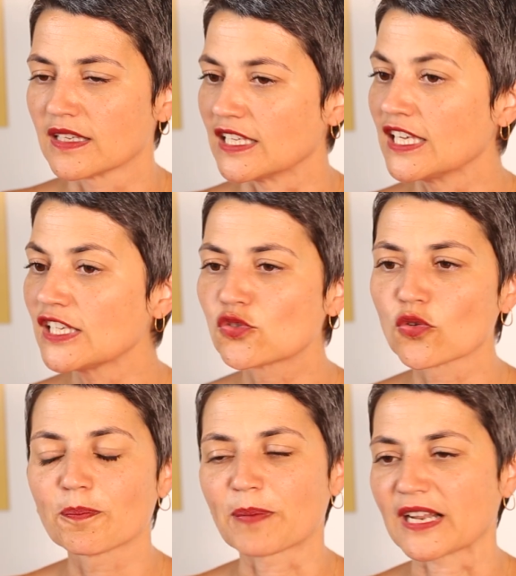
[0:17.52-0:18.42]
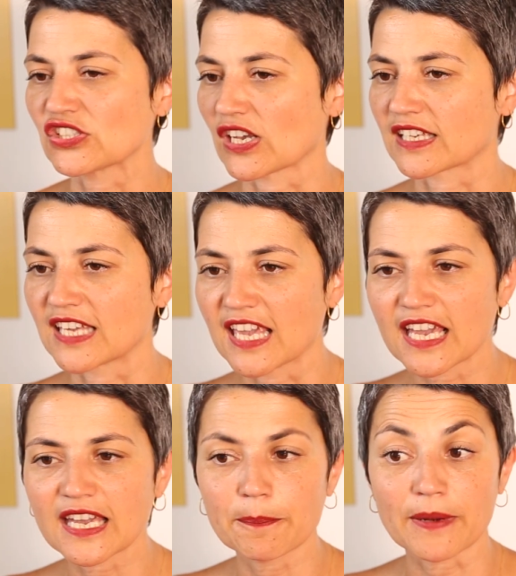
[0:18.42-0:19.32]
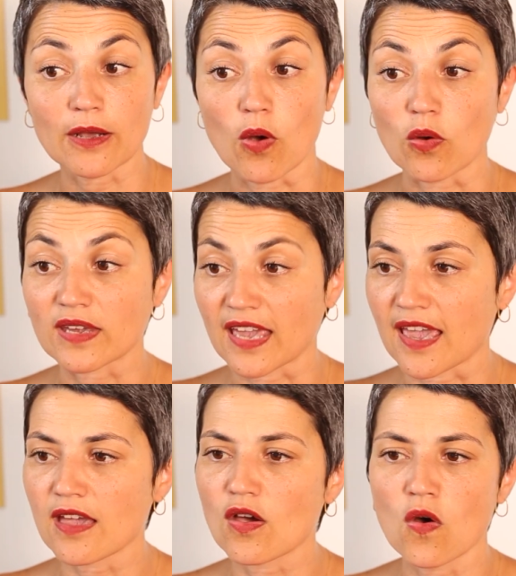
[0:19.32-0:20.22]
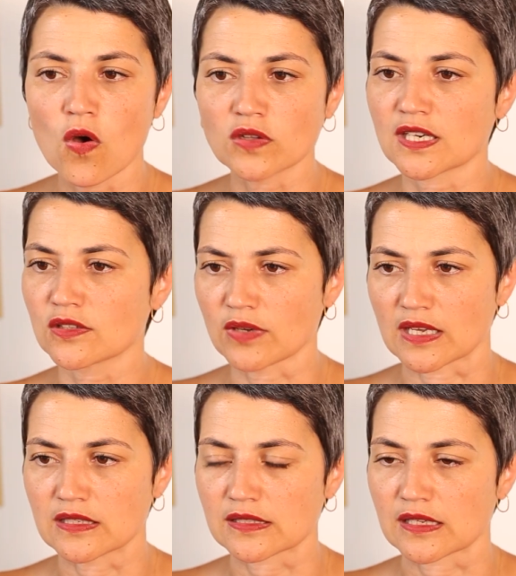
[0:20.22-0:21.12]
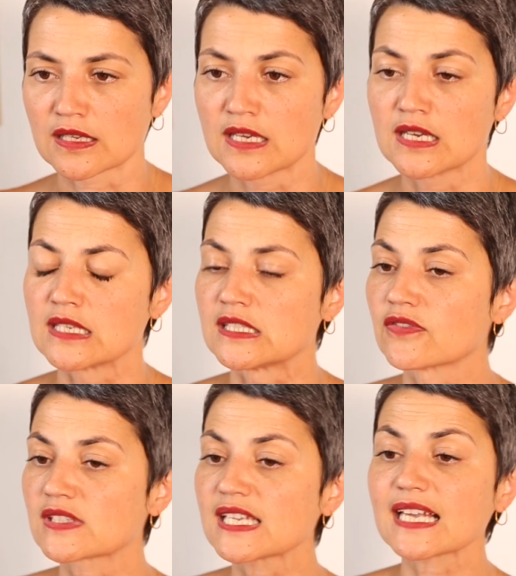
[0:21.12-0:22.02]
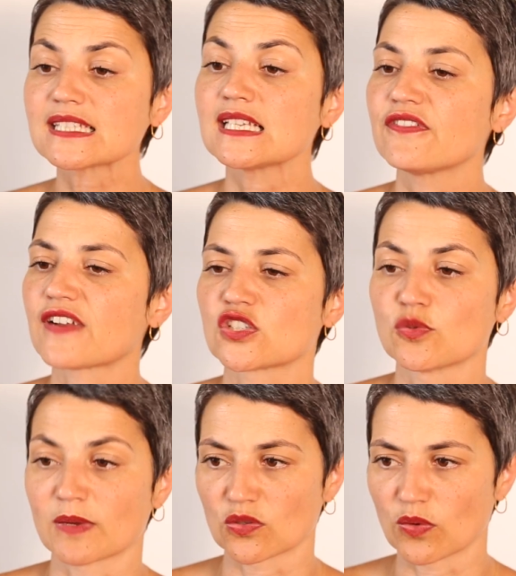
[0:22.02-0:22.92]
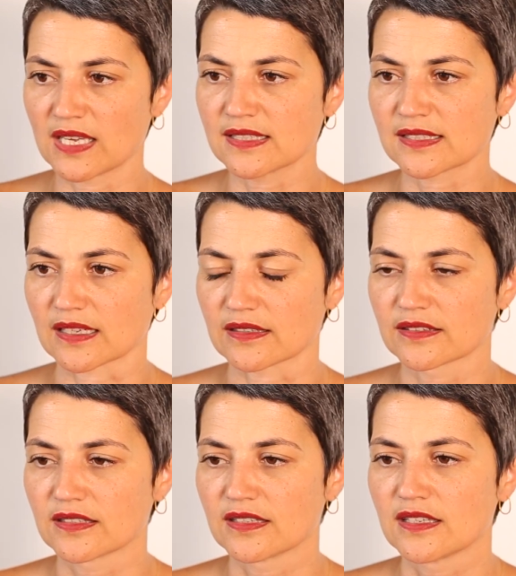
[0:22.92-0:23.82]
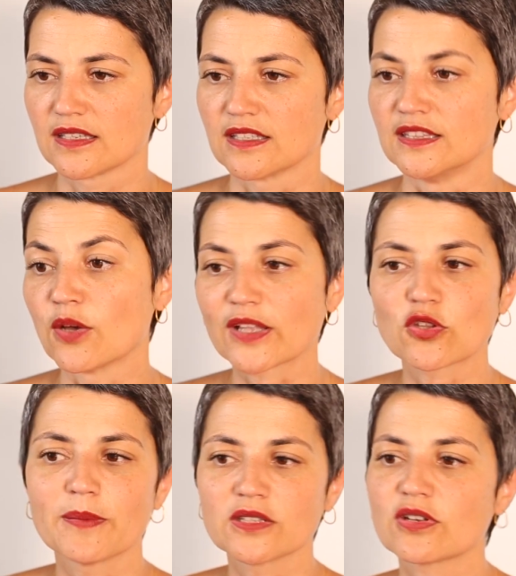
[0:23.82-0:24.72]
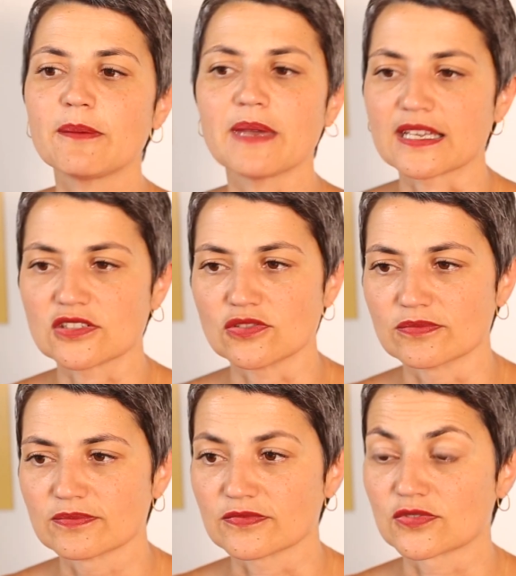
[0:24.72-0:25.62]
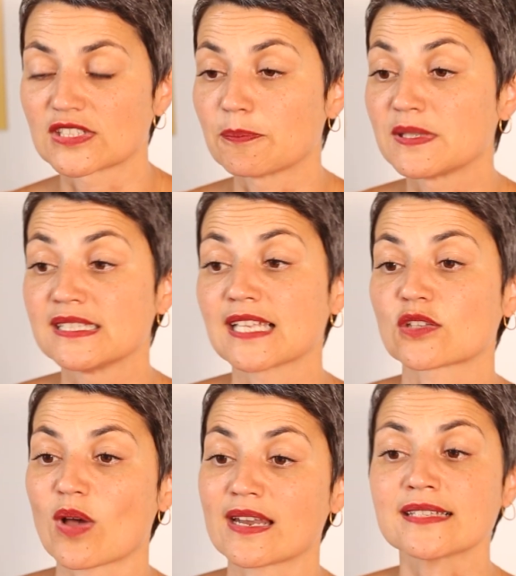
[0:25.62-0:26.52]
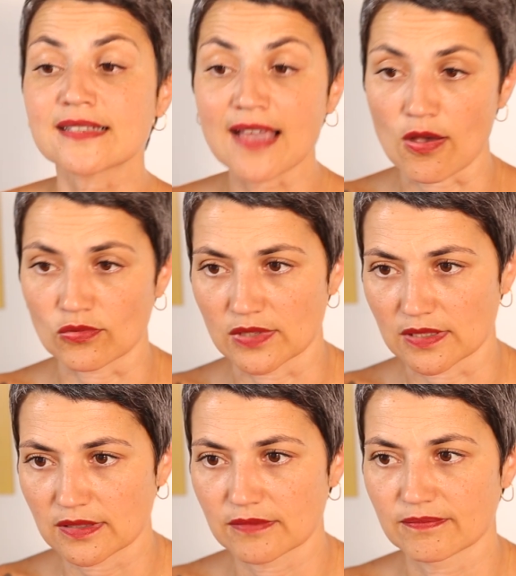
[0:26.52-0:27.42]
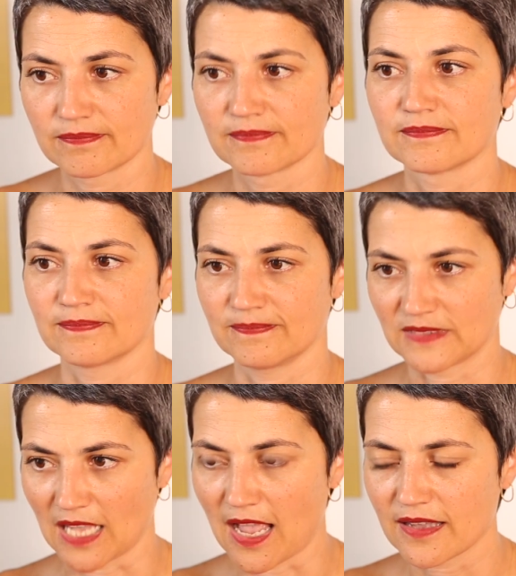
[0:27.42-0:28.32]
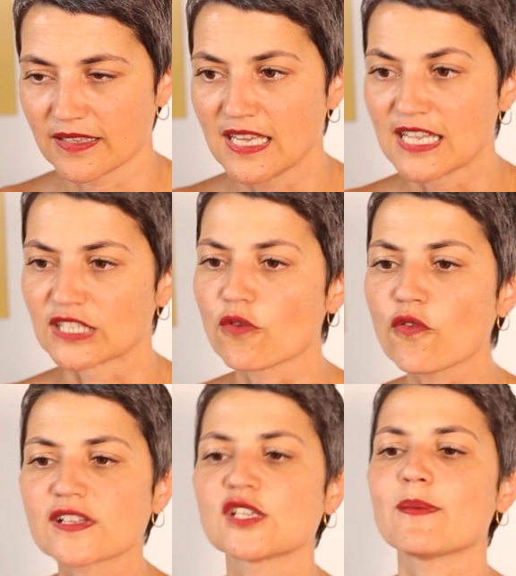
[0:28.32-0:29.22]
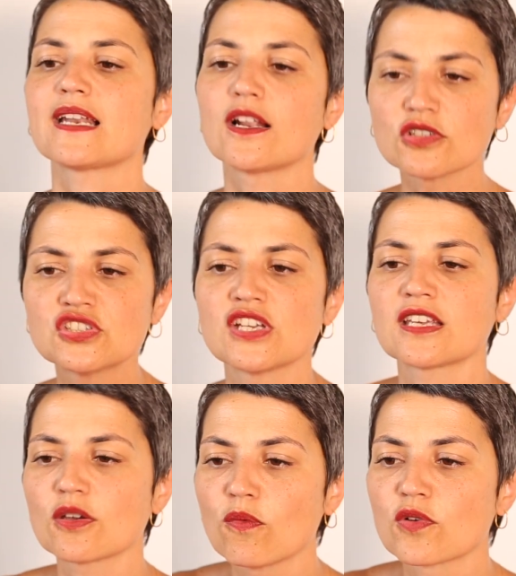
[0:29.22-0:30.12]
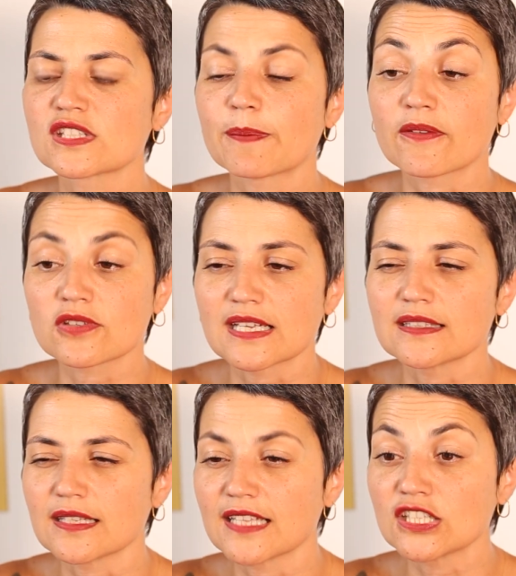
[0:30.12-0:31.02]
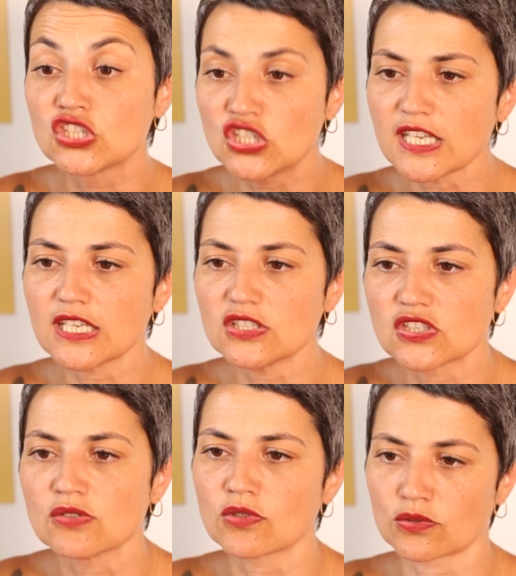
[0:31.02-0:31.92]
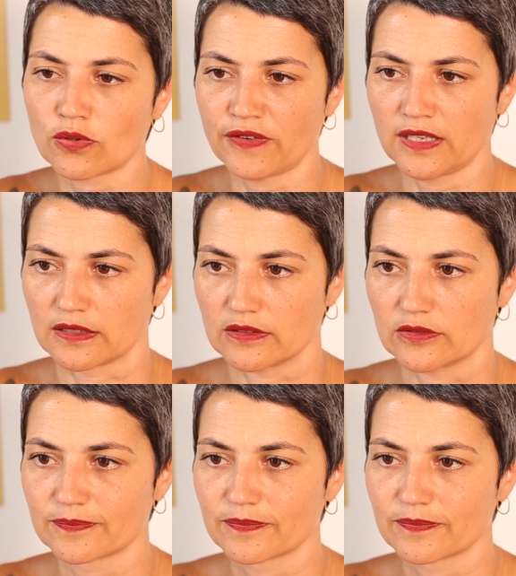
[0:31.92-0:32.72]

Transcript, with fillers: Isso para enxaqueca e para qualquer outra doença. Se você quer se livrar de uma doença, não é tomando remédio. Você precisa atuar nas causas, tá? Então eu vou fazer uma analogia aqui com você para você entender direitinho o que eu estou falando.